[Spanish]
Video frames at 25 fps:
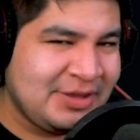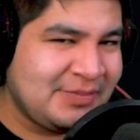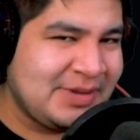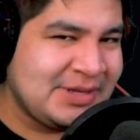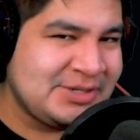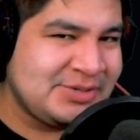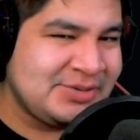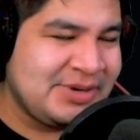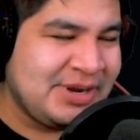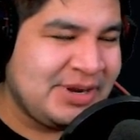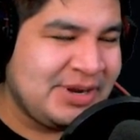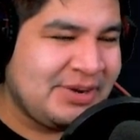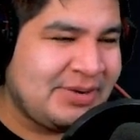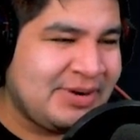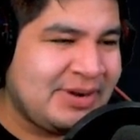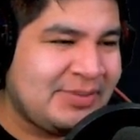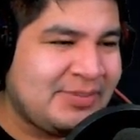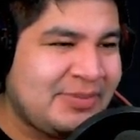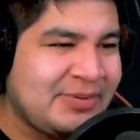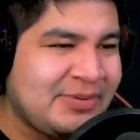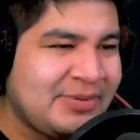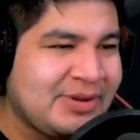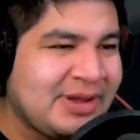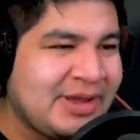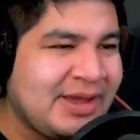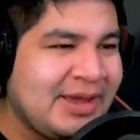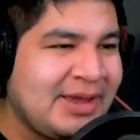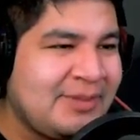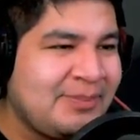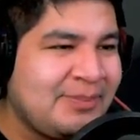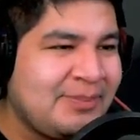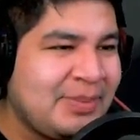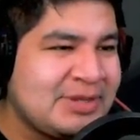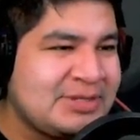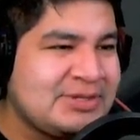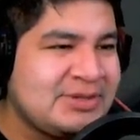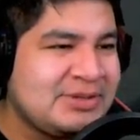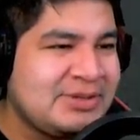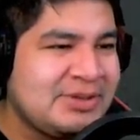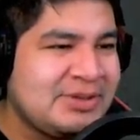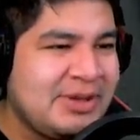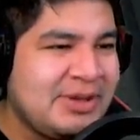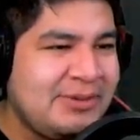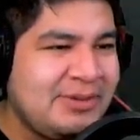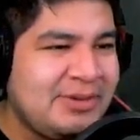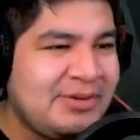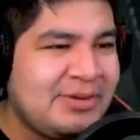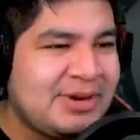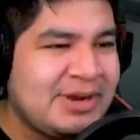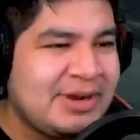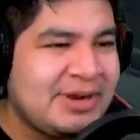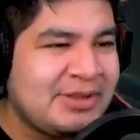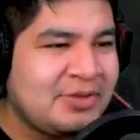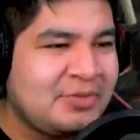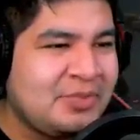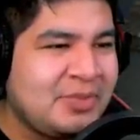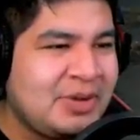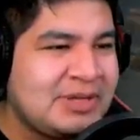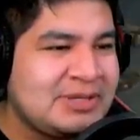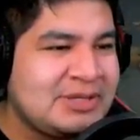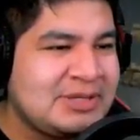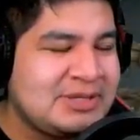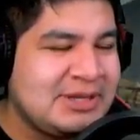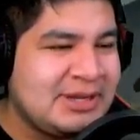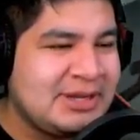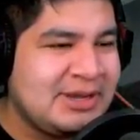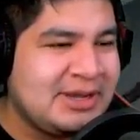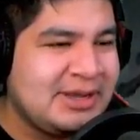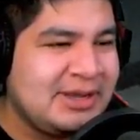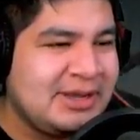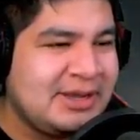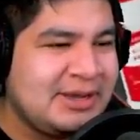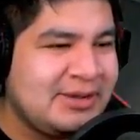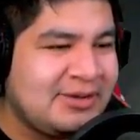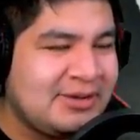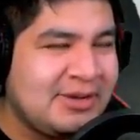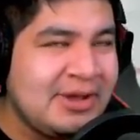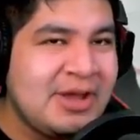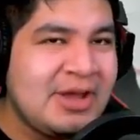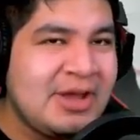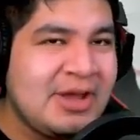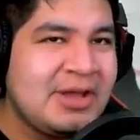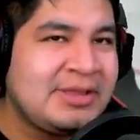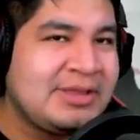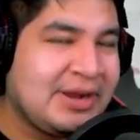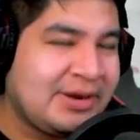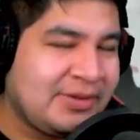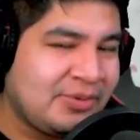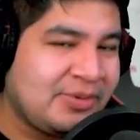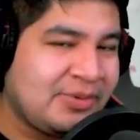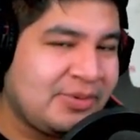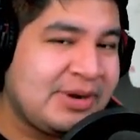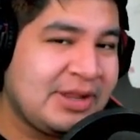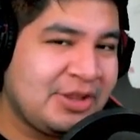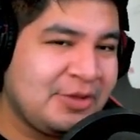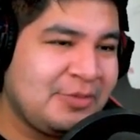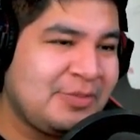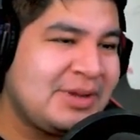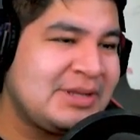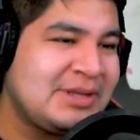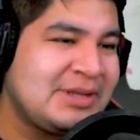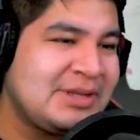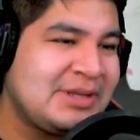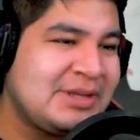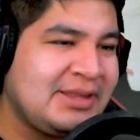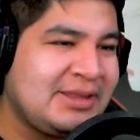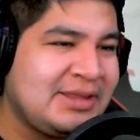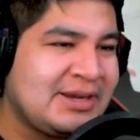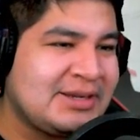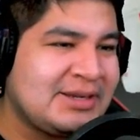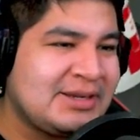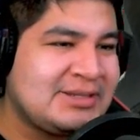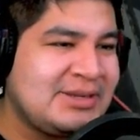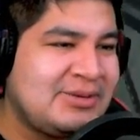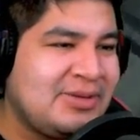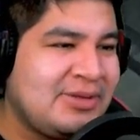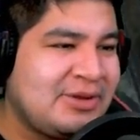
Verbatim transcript: más de una hora porque pasó todavía un rato más en que... Tardó un rato más en quitarse lo